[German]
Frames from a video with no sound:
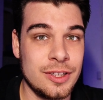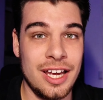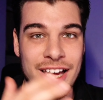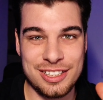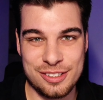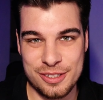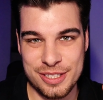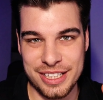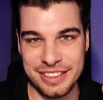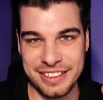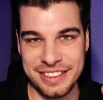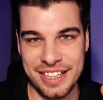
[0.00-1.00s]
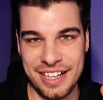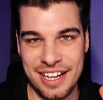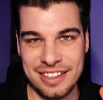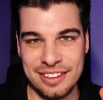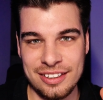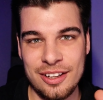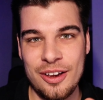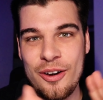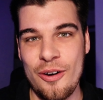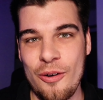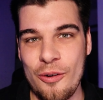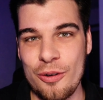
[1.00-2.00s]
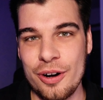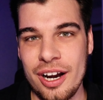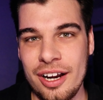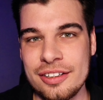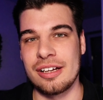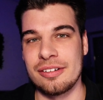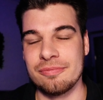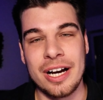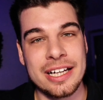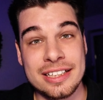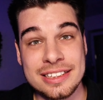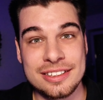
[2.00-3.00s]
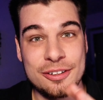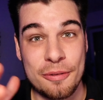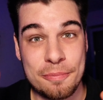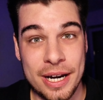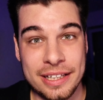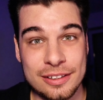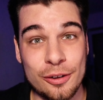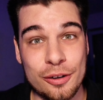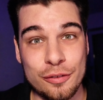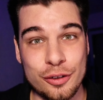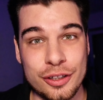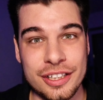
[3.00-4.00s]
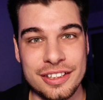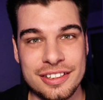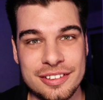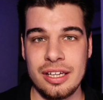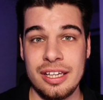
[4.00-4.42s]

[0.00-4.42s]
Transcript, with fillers: Hast du es richtig erraten oder war das komplett neu für dich?